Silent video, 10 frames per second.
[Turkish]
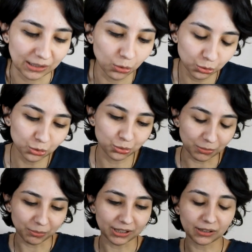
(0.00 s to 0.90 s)
Yani onu
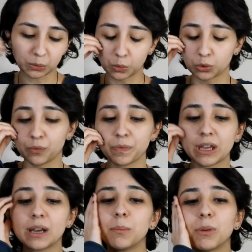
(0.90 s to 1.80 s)
düşünmeme neden oldu.
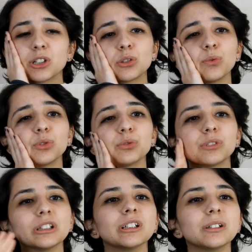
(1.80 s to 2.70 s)

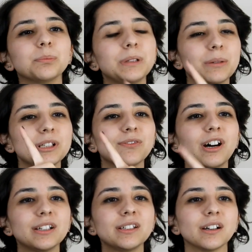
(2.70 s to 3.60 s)
Maslow'un e, piramidi
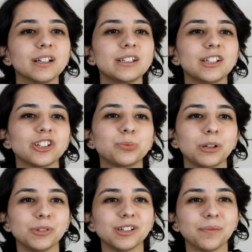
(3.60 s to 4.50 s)
vardı ya, ihtiyaç
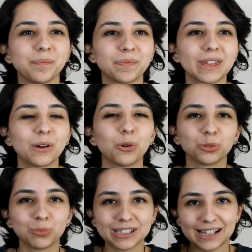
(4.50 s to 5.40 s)
piramidi.
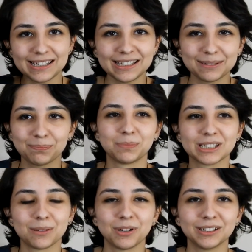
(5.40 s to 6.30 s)
Onun mesela ilk
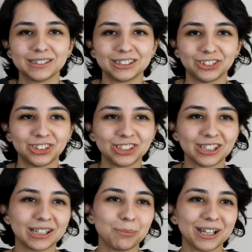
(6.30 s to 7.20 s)
basamağı nedir işte
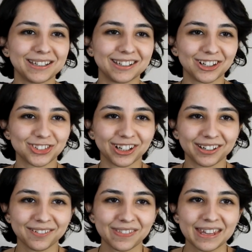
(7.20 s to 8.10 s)
şey temel ihtiyaçlar.
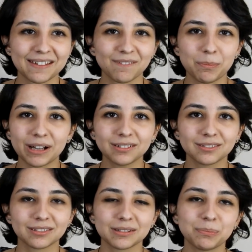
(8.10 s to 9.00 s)
Ve ben
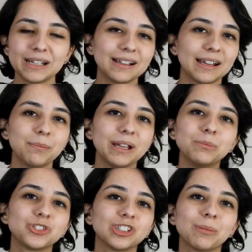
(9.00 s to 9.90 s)
birileri
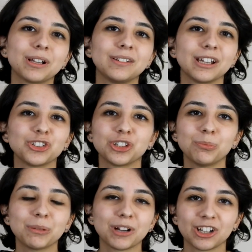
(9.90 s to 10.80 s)
benim için temel
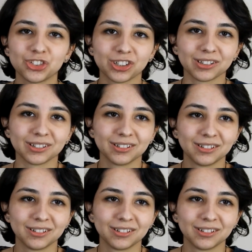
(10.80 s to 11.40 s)
ihtiyaçlarımı hep karşıladı.